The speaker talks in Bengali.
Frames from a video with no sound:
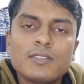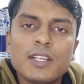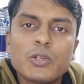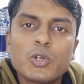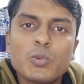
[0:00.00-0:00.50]

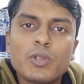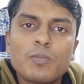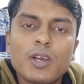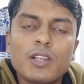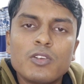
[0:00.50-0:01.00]
সেল করবেন
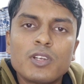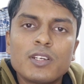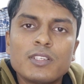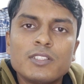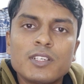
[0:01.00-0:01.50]
বা
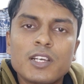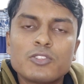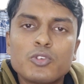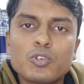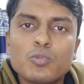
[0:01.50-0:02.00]
ডলারে যে
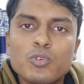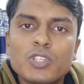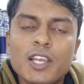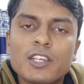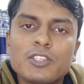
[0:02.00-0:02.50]
কাজকর্মগুলো
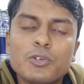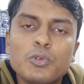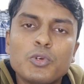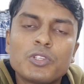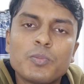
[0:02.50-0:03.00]
থাকে
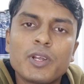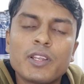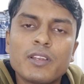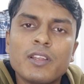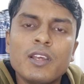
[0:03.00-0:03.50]
সেগুলো করতে
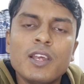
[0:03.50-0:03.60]
পারেন